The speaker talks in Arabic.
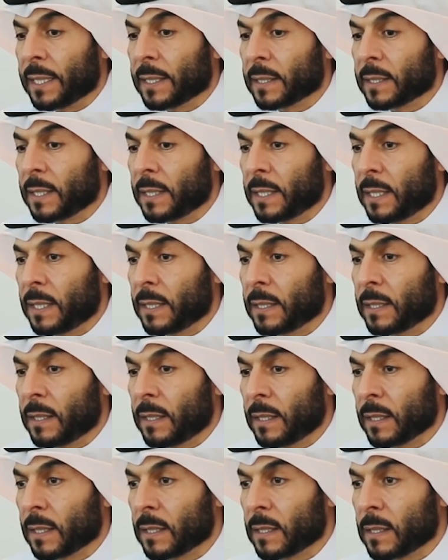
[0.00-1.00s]
حقيقه
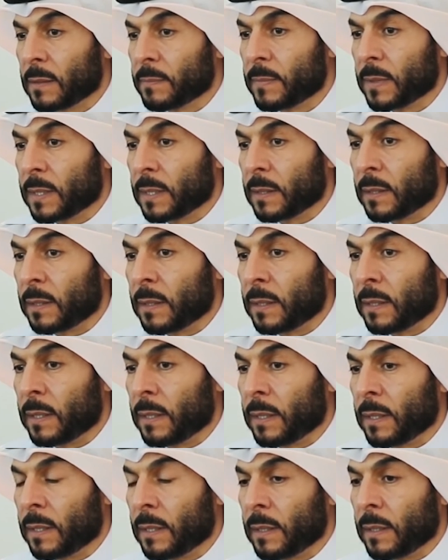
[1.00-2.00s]
العقاب آه،
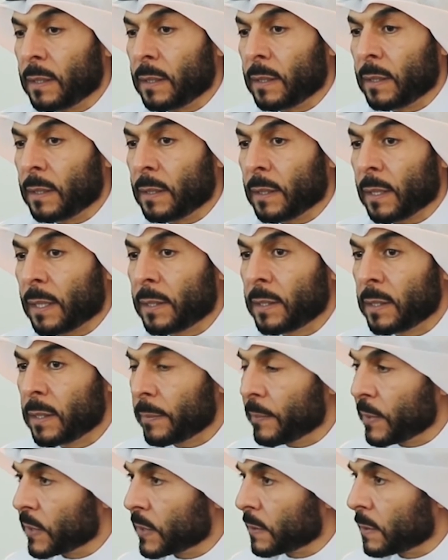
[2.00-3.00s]
اللي اللي قد
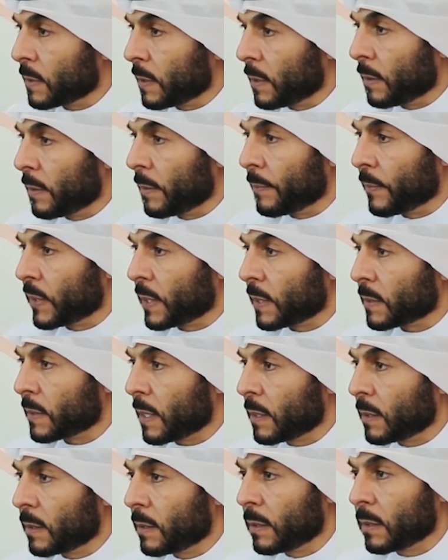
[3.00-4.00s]
يمس
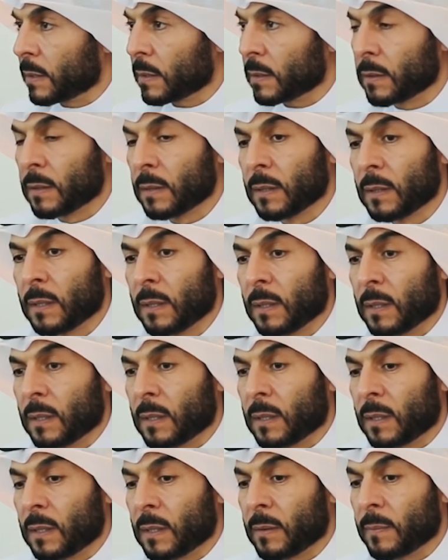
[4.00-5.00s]
المتستر
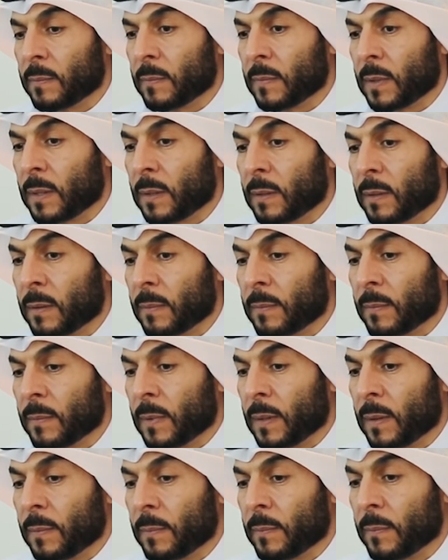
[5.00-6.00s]
آه، آه،
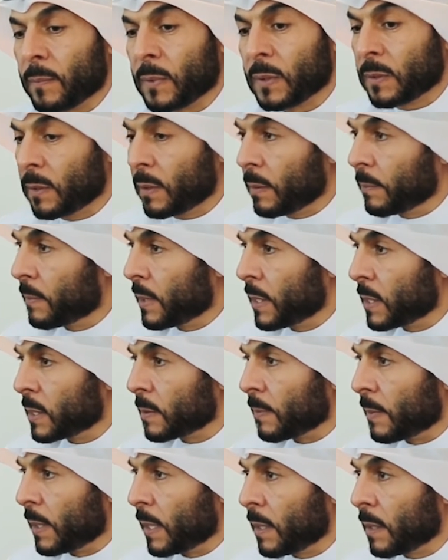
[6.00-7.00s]
متعب
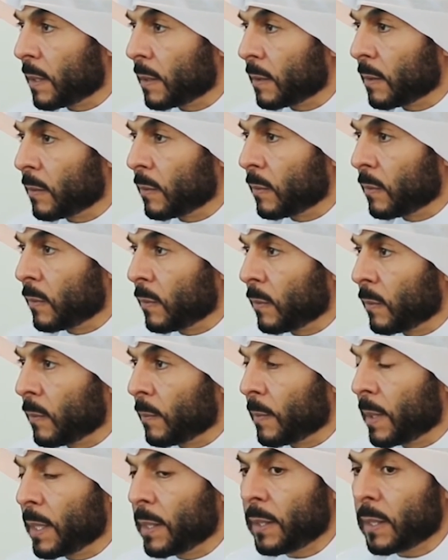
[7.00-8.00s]
بالنسبه له
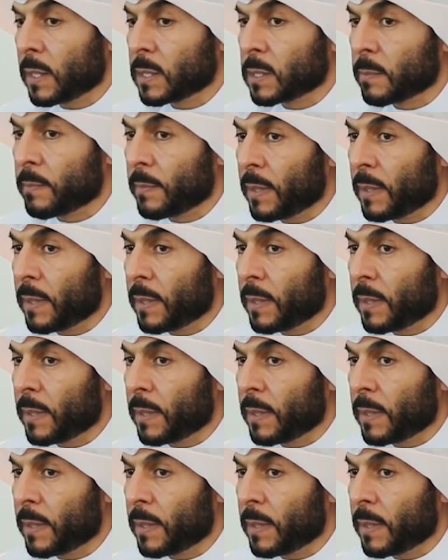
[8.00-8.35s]
وما يحس